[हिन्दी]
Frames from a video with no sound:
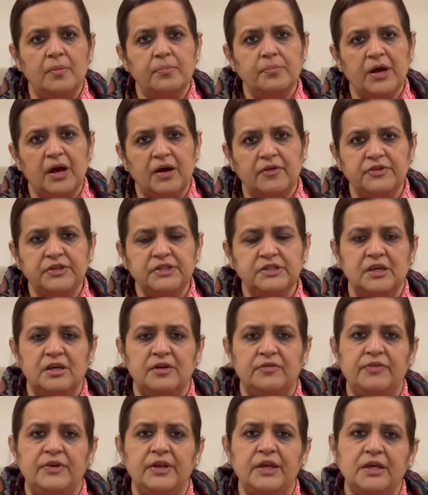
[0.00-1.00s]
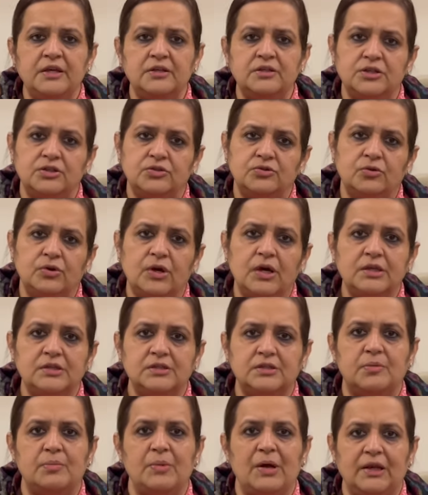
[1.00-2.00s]
आप काफ़ी सेफली इन चीज़ों का
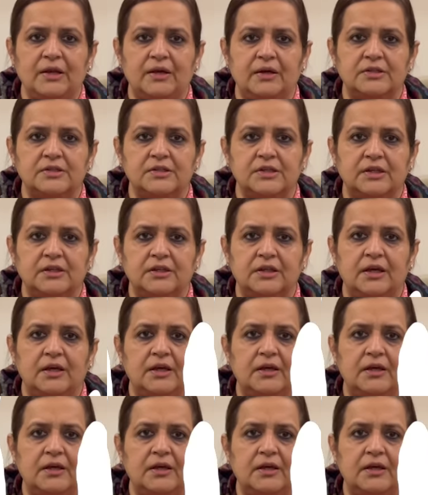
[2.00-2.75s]
इस्तेमाल कर सकते हैं